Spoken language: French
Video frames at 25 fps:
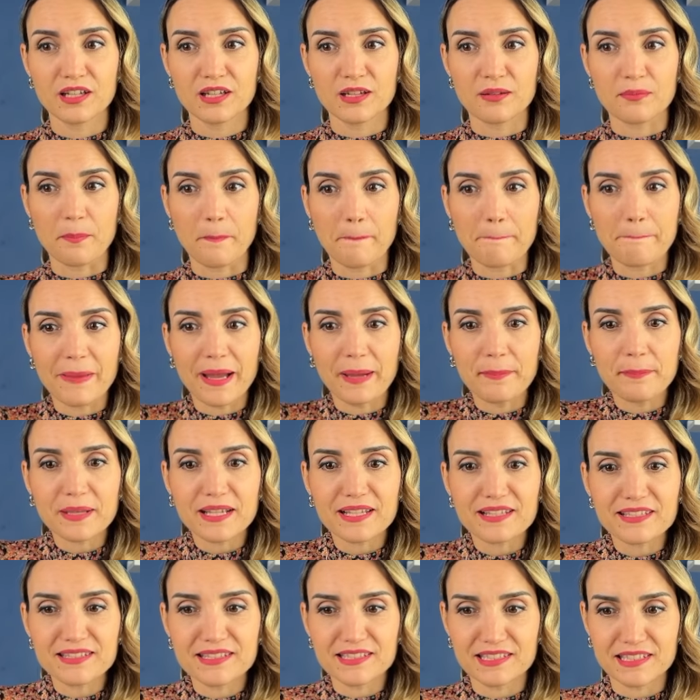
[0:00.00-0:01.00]

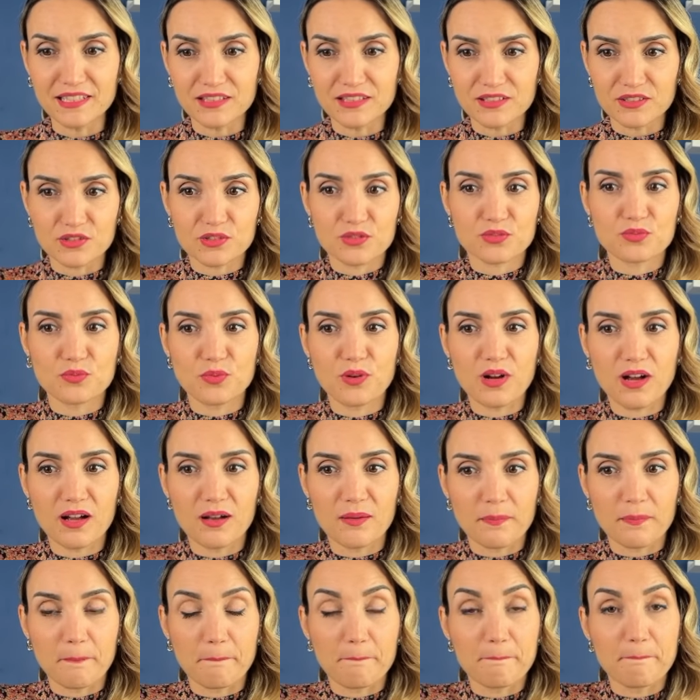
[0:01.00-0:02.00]
m'apprécient, soit
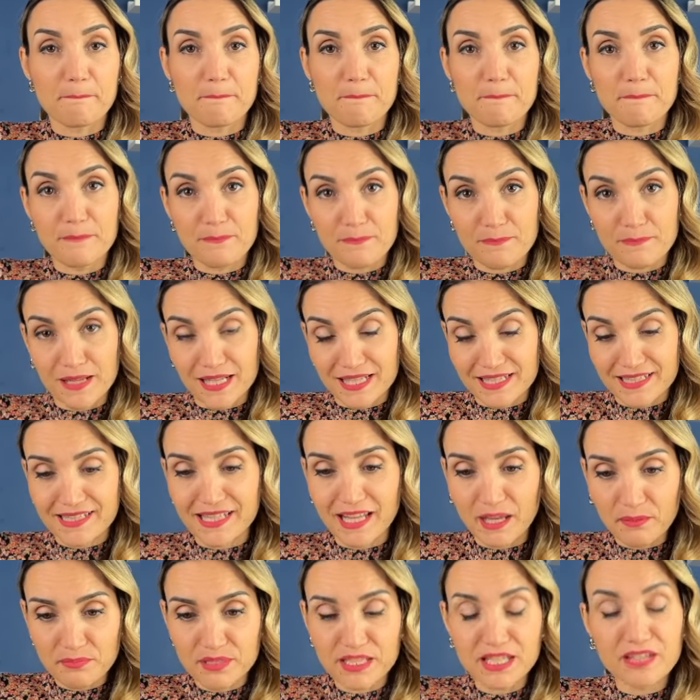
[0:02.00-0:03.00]
les
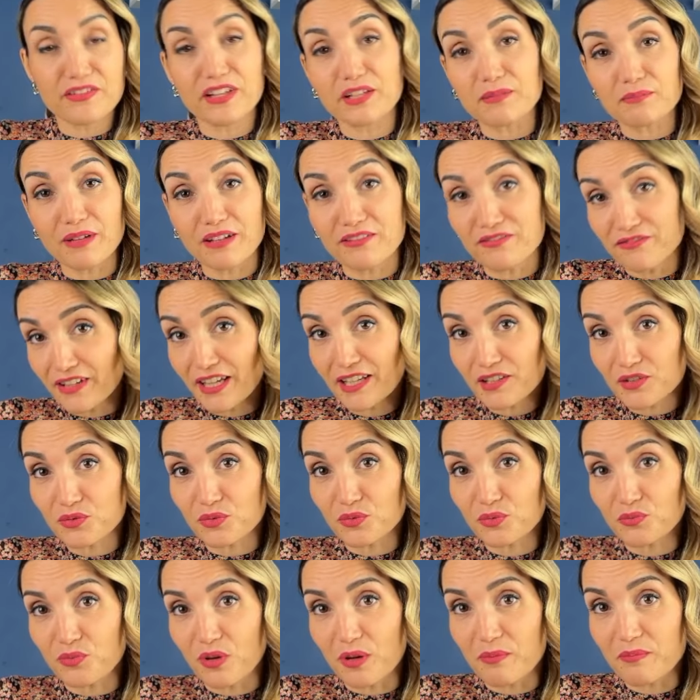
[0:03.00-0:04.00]
amis avec ma version
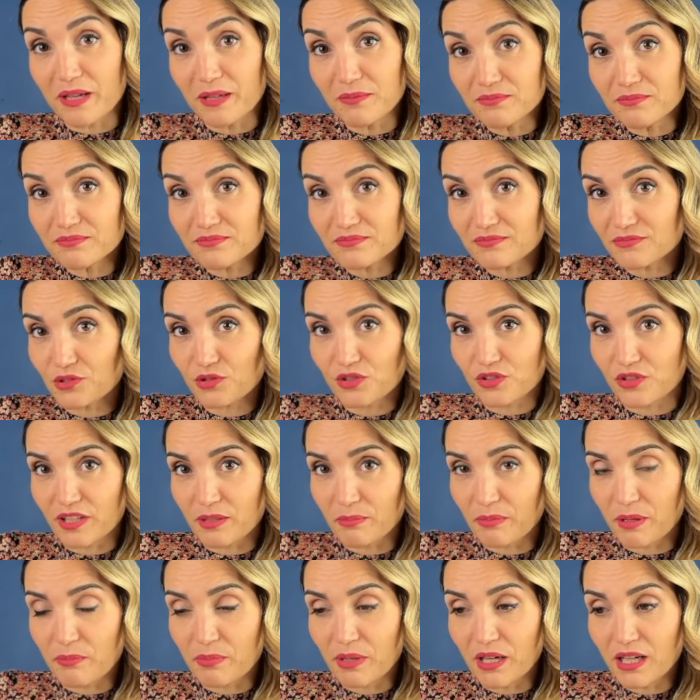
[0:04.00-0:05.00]
de moi-même, que je
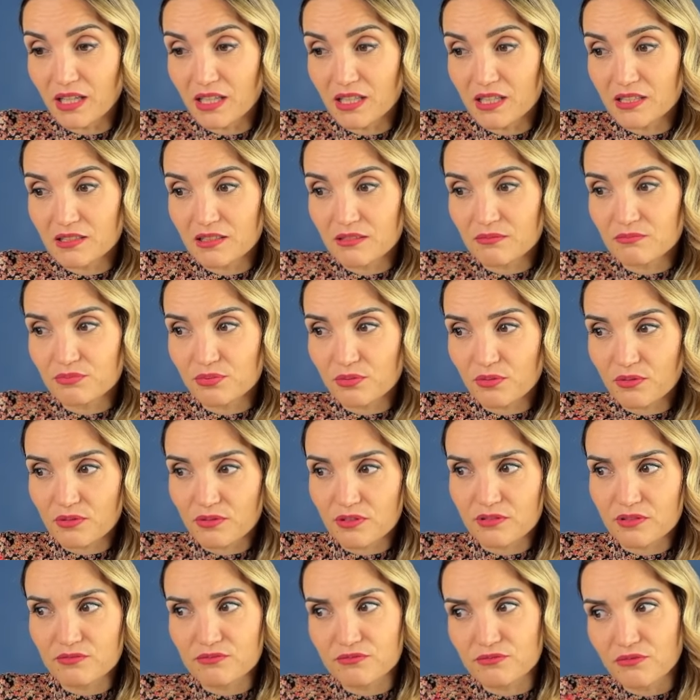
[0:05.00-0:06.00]
n'aimais pas, pour
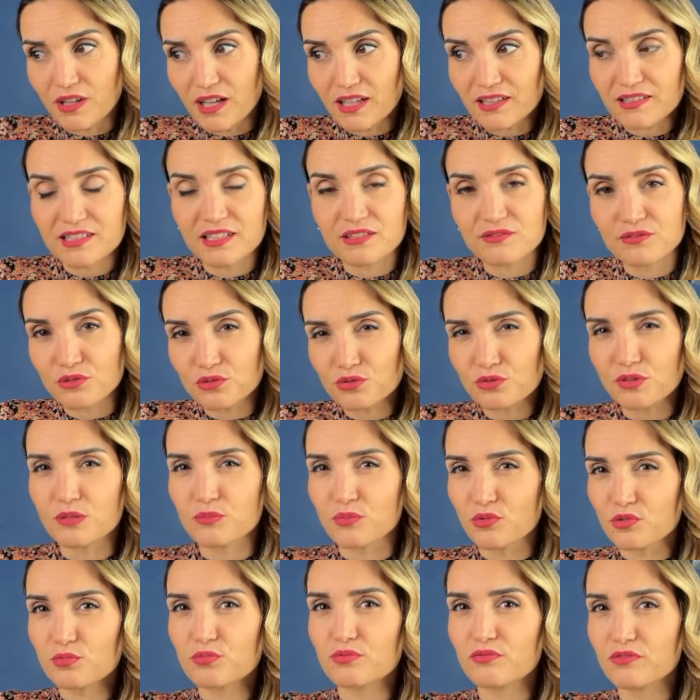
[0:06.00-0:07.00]
voir si
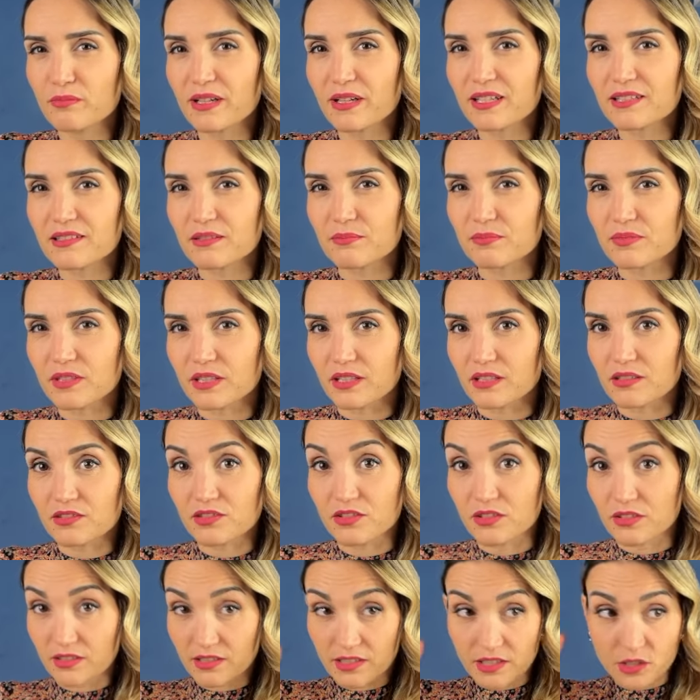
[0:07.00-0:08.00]
éventuellement je pouvais m'accepter.
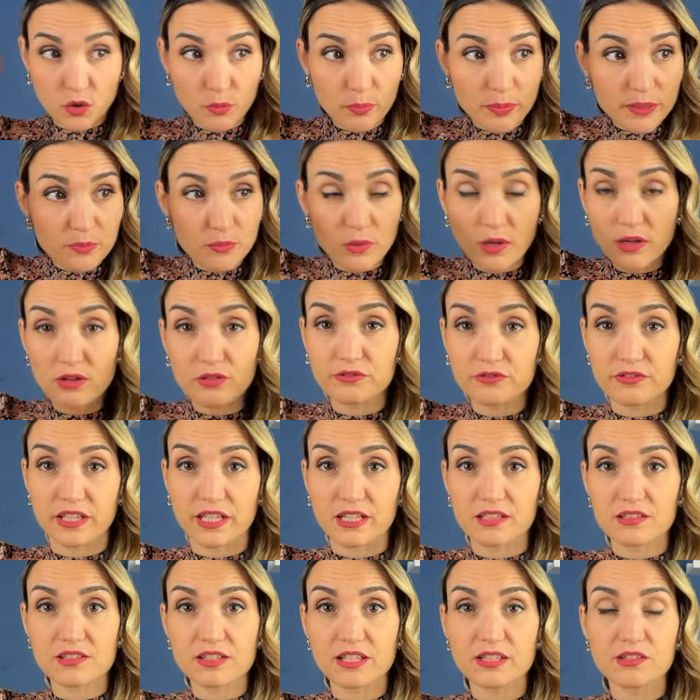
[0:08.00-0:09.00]
C'était complètement à l'envers.
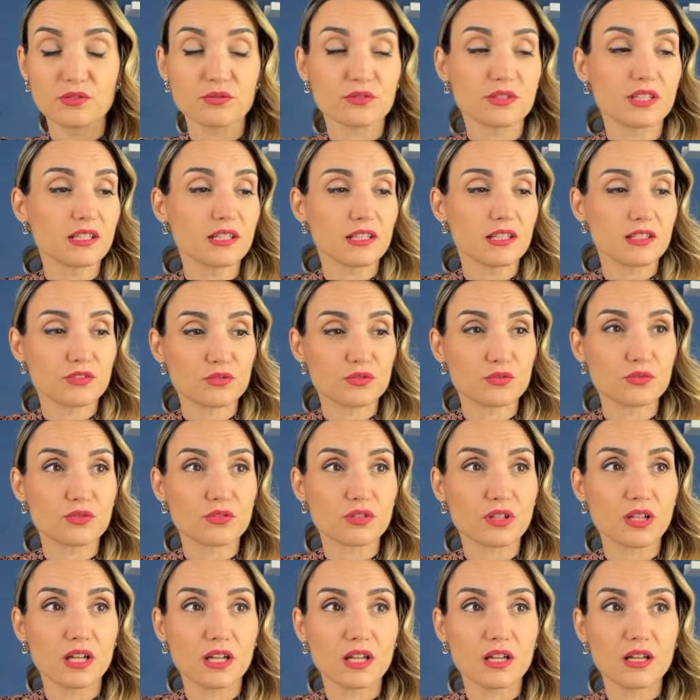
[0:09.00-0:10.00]
J'attendais que les
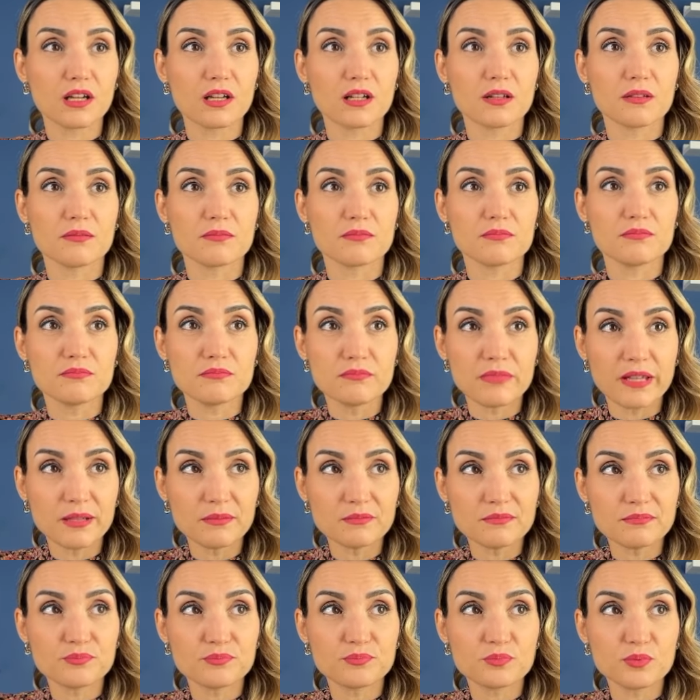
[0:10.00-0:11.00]
autres
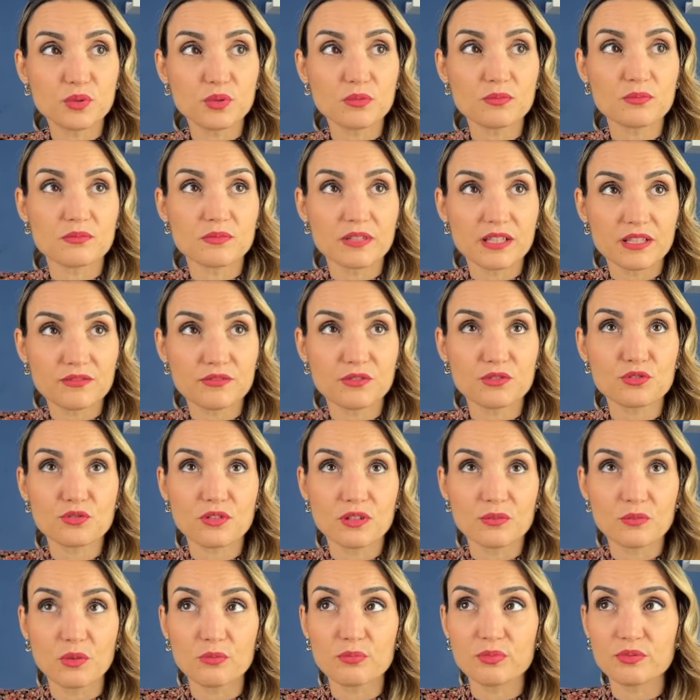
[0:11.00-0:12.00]
même pour
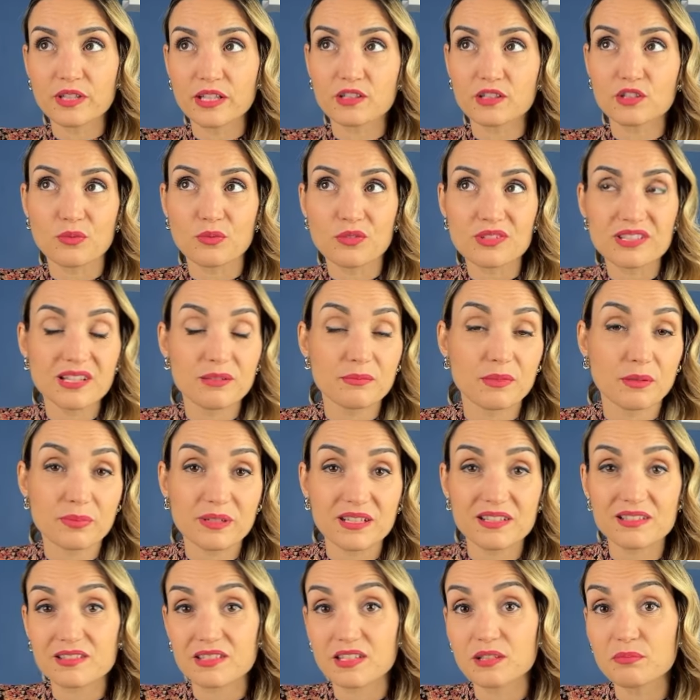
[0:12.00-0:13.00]
éventuellement peut-être commencer à
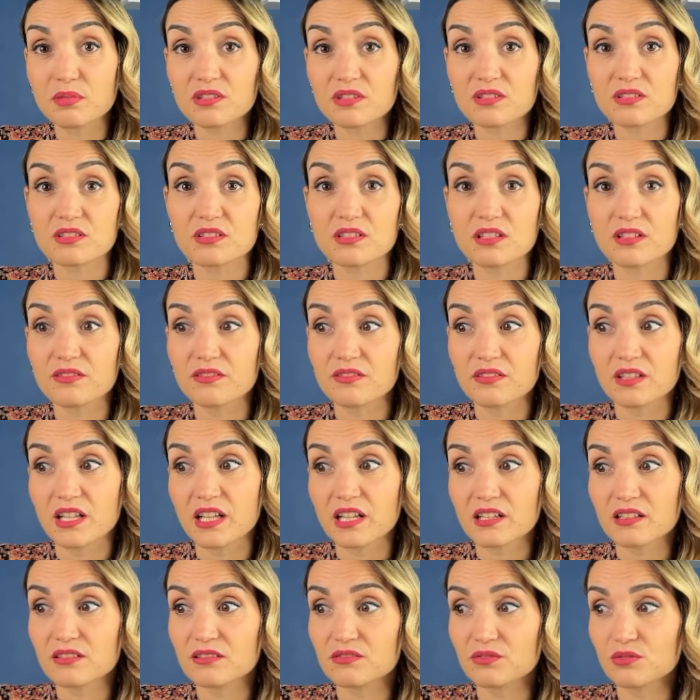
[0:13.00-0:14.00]
m'apprécier parce qu'ils avaient
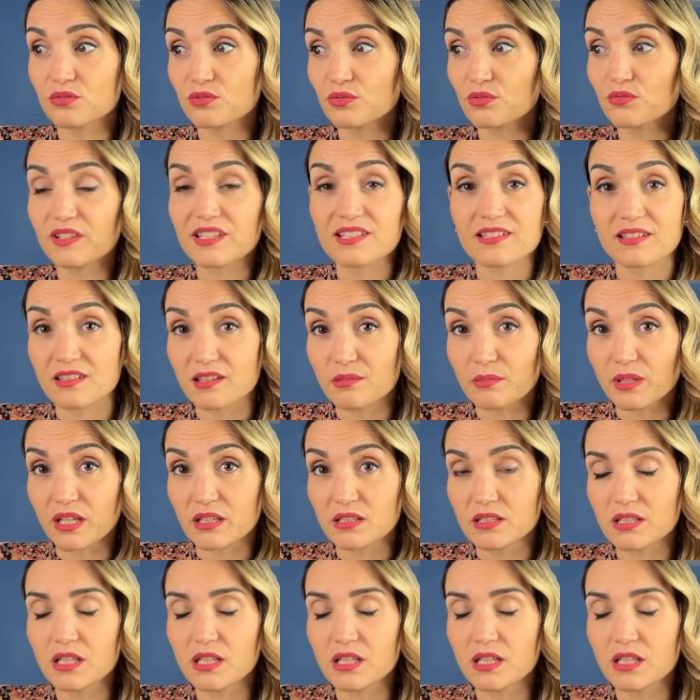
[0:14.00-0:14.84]
l'air de trouver que c'était bien.